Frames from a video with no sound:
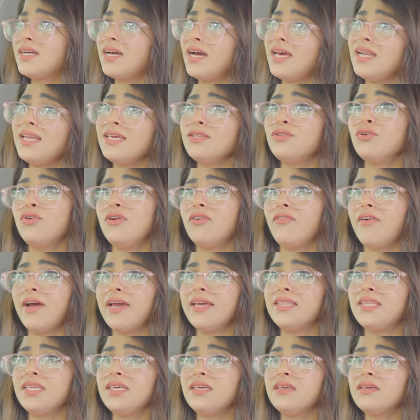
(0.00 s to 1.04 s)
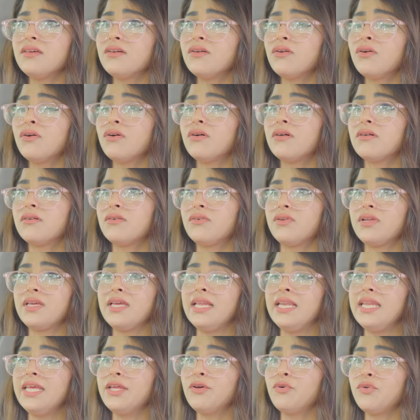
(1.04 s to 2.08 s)
कल ही धुलवाई थी और
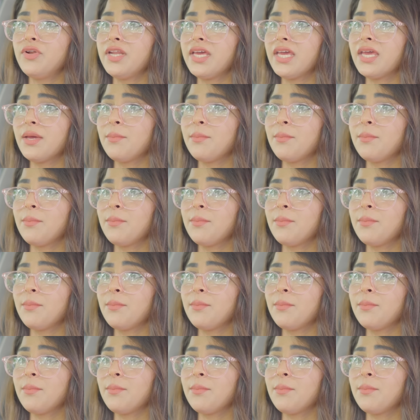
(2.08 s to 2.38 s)
गीली होने